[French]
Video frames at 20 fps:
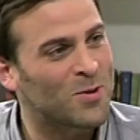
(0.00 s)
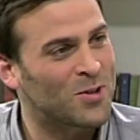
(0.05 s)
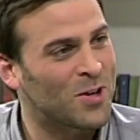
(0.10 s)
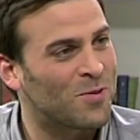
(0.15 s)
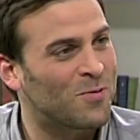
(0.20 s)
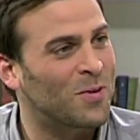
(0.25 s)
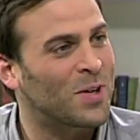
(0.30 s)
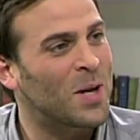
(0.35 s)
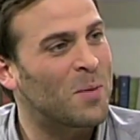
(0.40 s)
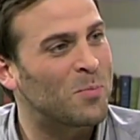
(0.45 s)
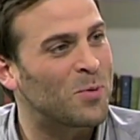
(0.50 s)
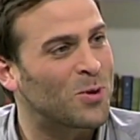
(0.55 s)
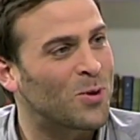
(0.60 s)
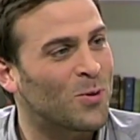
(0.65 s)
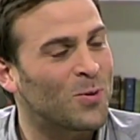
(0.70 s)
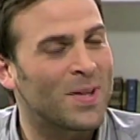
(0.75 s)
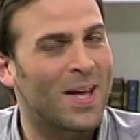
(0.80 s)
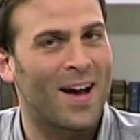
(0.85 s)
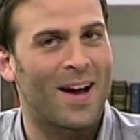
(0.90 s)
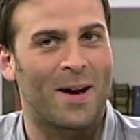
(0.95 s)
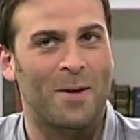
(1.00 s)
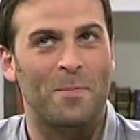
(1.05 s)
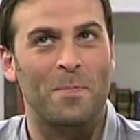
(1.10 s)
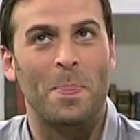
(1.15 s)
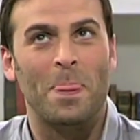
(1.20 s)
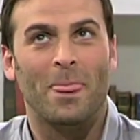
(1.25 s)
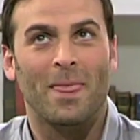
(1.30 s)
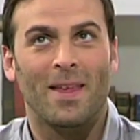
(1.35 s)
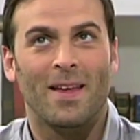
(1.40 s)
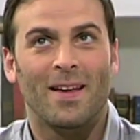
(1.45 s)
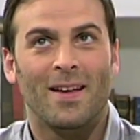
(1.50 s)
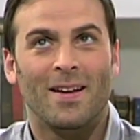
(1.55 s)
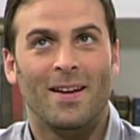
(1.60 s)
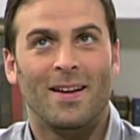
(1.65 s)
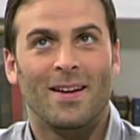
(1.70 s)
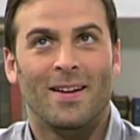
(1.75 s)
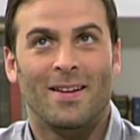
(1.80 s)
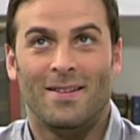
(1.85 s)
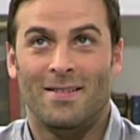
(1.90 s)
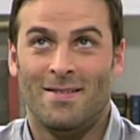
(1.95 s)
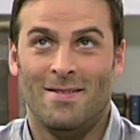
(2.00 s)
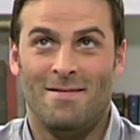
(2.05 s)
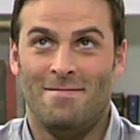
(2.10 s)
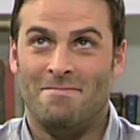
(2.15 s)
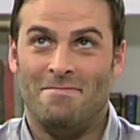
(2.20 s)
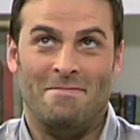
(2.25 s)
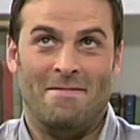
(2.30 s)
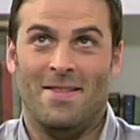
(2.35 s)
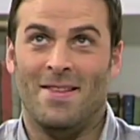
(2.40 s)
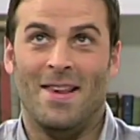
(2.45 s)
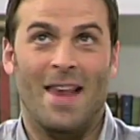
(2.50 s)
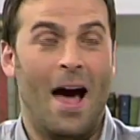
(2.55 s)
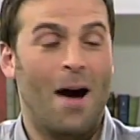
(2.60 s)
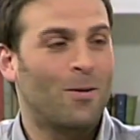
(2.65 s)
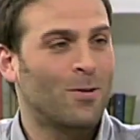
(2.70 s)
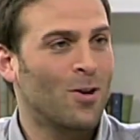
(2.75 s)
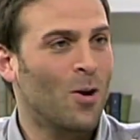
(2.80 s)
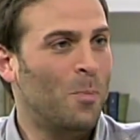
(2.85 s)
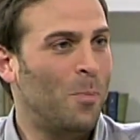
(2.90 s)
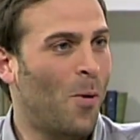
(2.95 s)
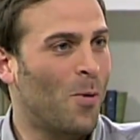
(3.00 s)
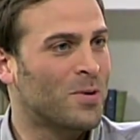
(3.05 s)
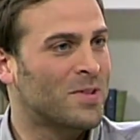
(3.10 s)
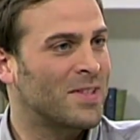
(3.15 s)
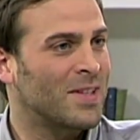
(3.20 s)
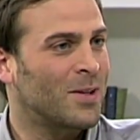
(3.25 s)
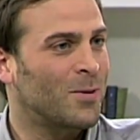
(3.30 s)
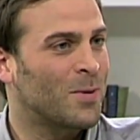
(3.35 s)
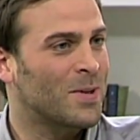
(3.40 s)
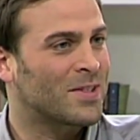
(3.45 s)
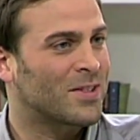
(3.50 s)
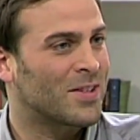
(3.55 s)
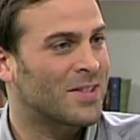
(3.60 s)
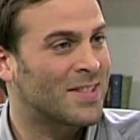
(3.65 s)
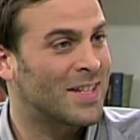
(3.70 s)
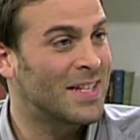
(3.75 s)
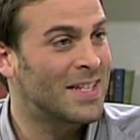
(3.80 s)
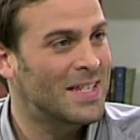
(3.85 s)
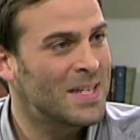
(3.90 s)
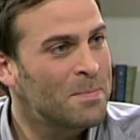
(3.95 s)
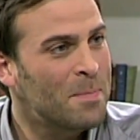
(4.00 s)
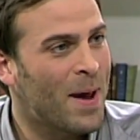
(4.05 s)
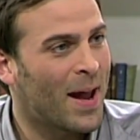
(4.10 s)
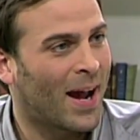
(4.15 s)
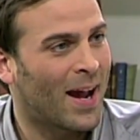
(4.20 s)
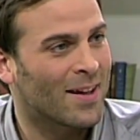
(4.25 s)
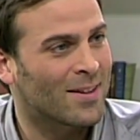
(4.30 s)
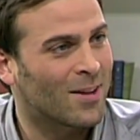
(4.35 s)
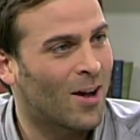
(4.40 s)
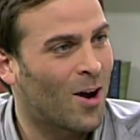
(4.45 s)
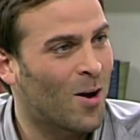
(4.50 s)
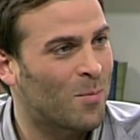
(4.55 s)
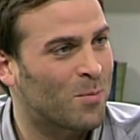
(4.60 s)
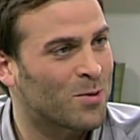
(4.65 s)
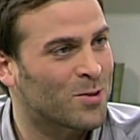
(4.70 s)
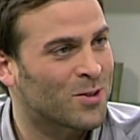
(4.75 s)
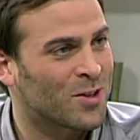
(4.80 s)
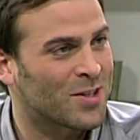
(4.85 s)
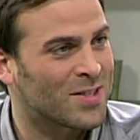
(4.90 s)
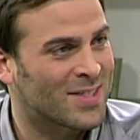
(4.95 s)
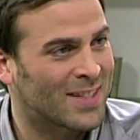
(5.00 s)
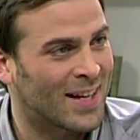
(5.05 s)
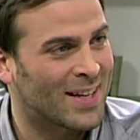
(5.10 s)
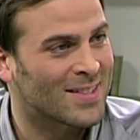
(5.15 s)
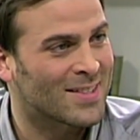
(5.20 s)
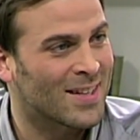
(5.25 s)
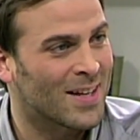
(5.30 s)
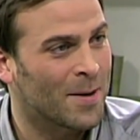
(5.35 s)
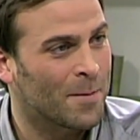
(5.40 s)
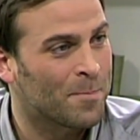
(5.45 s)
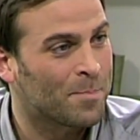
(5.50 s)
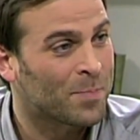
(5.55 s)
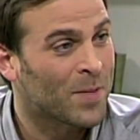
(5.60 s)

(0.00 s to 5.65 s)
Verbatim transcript: Moi, je le voyais plutôt dans l'angle opposé ou est-ce que c'est libérateur plus que stressant?